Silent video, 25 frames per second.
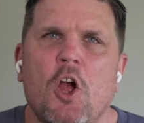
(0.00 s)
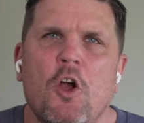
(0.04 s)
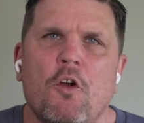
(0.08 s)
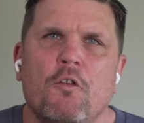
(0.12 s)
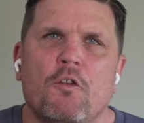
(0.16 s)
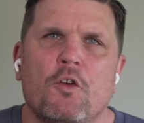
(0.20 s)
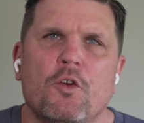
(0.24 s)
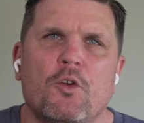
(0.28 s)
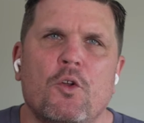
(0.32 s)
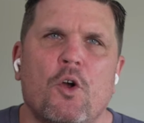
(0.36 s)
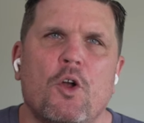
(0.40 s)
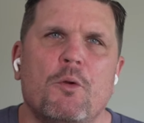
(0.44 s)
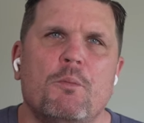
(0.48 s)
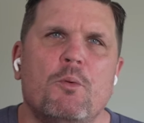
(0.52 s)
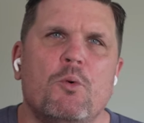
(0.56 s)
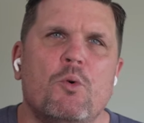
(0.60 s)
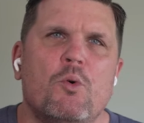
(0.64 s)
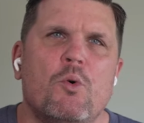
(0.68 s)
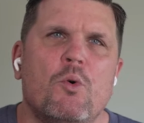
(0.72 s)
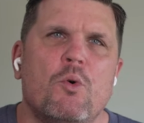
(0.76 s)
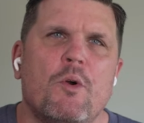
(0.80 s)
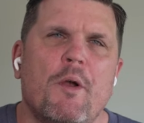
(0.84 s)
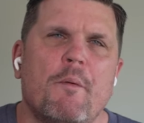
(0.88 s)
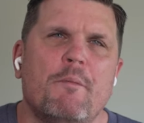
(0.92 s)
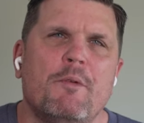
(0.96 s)
für
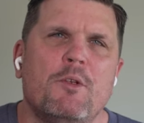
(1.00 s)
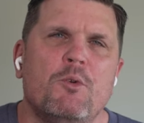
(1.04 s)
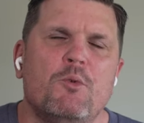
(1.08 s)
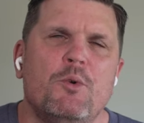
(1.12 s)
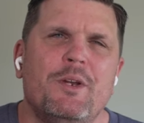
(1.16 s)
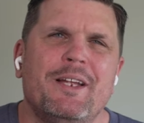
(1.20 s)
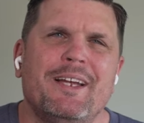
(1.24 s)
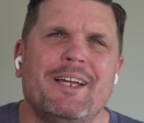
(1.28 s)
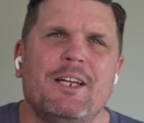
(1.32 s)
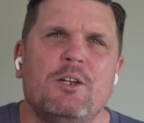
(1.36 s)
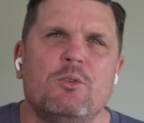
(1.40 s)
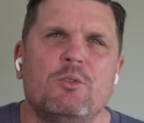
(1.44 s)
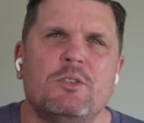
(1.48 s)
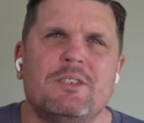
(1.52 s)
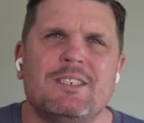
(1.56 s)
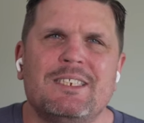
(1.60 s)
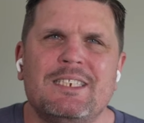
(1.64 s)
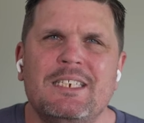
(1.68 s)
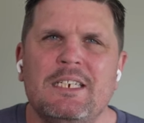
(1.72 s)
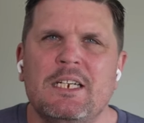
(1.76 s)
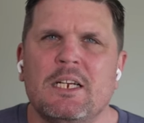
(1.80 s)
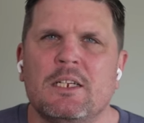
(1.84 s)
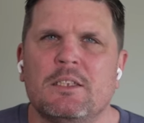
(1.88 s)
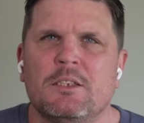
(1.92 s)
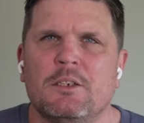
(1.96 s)
Neubuchungen im Juli
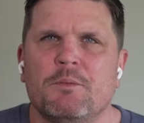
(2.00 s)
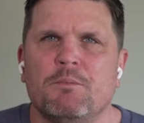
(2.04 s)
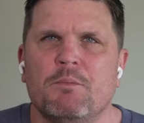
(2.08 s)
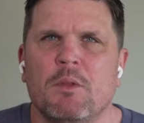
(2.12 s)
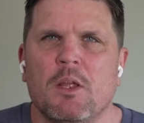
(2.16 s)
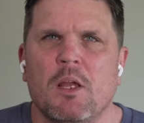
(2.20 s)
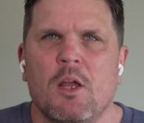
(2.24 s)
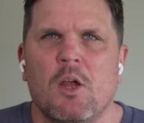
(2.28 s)
reduziert.